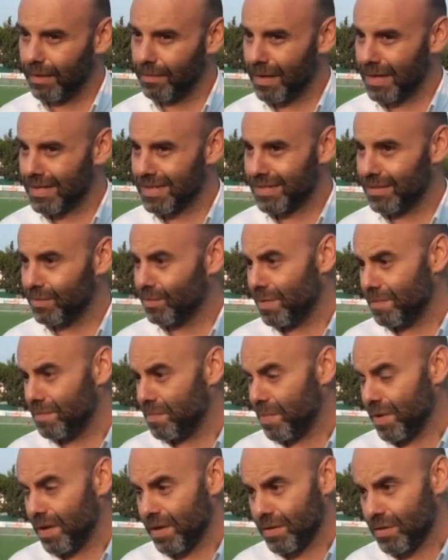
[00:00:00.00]
il massimo
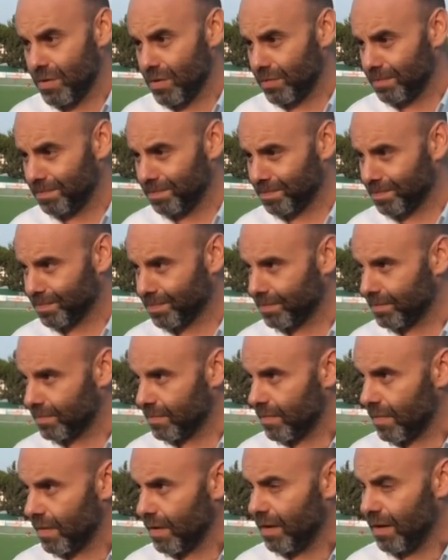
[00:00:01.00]
impegno,
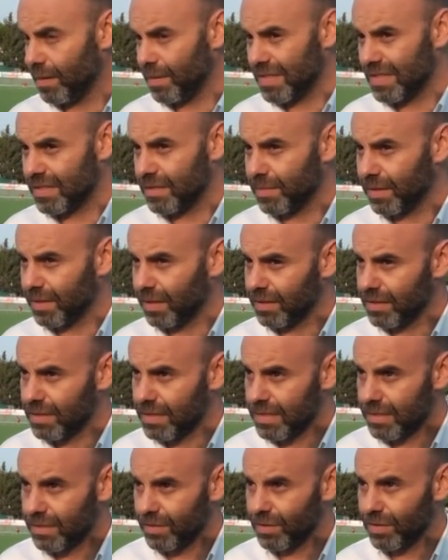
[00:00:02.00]
la massima
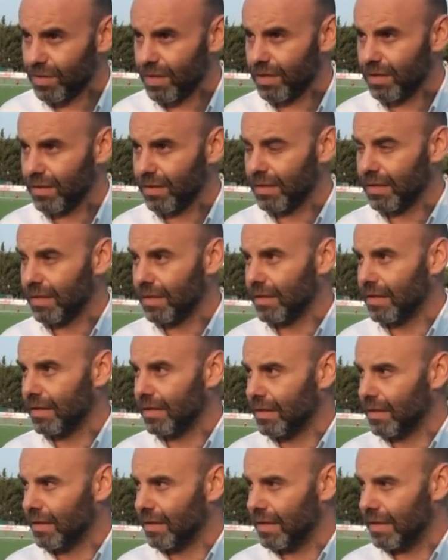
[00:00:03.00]
dedizione.
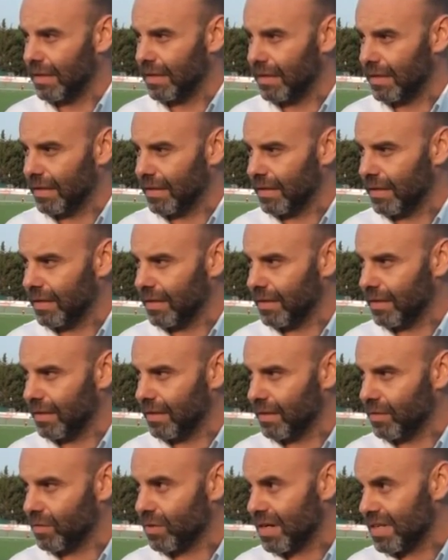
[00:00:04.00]

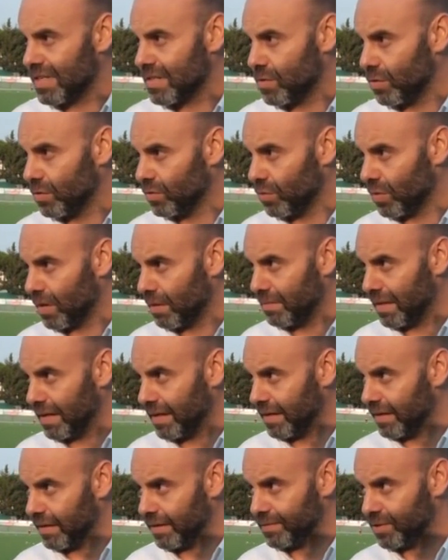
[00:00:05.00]
Eh, non nascondo che
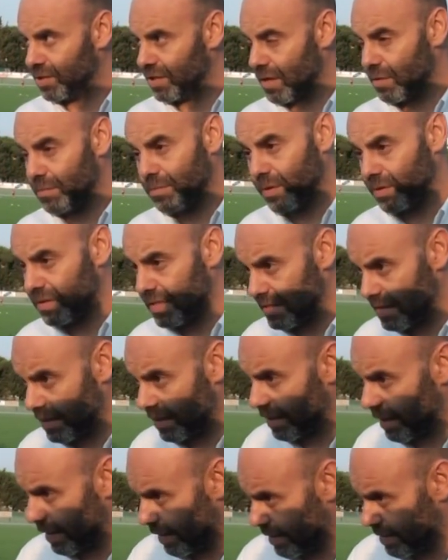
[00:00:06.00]
magari c'era un po' di
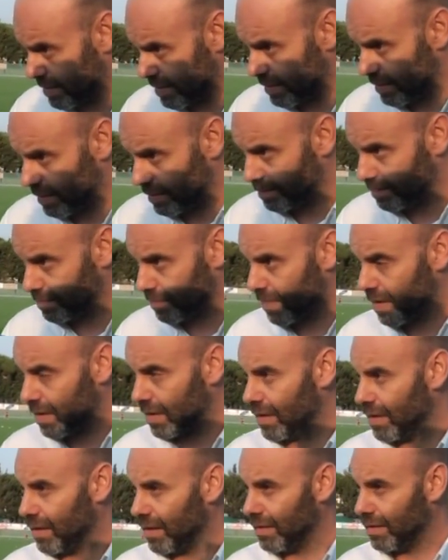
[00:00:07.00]
stanchezza,
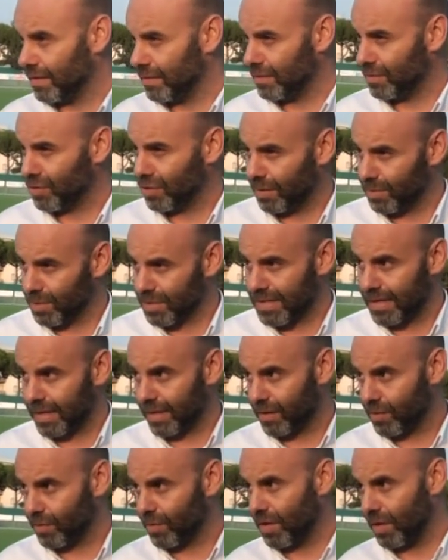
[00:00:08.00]
eh, diciamo
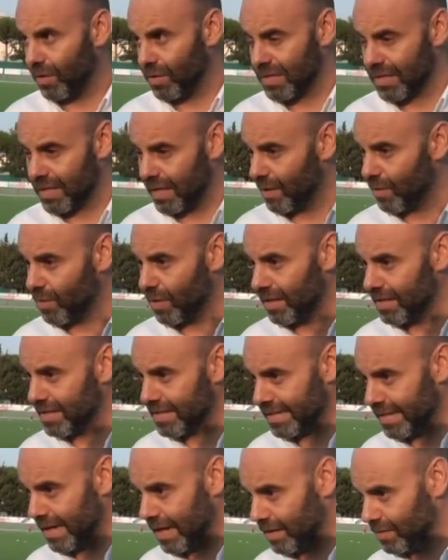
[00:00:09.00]
stanco io, stanco
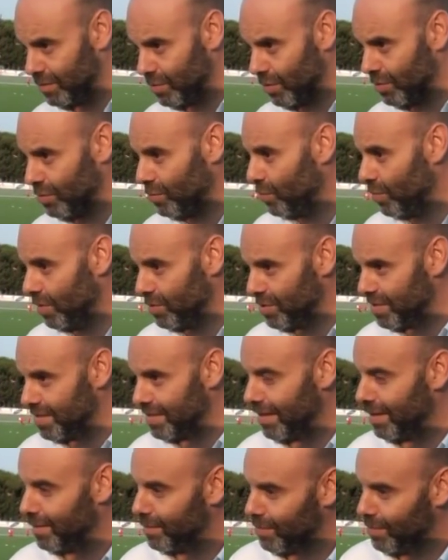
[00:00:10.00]
Alessandro, in due ci
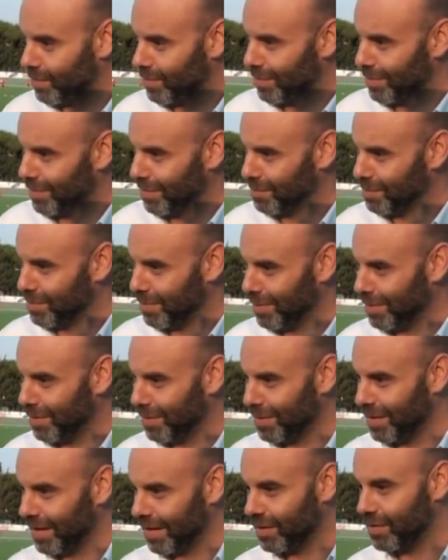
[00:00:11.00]
siamo un
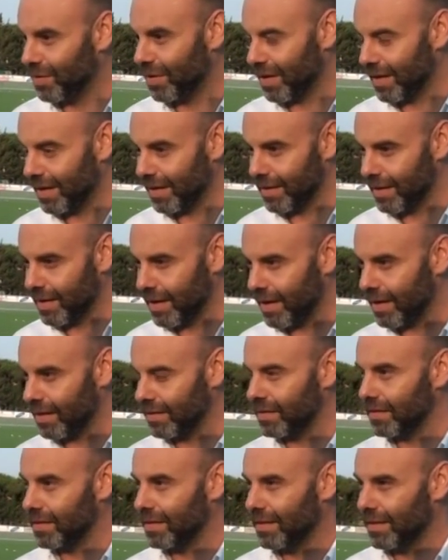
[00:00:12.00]
po' ecco,
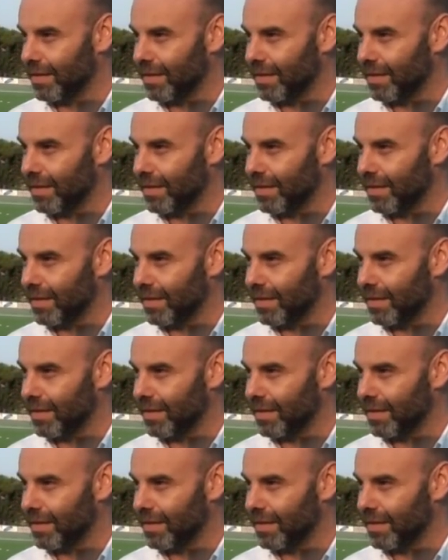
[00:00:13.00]
ricaricati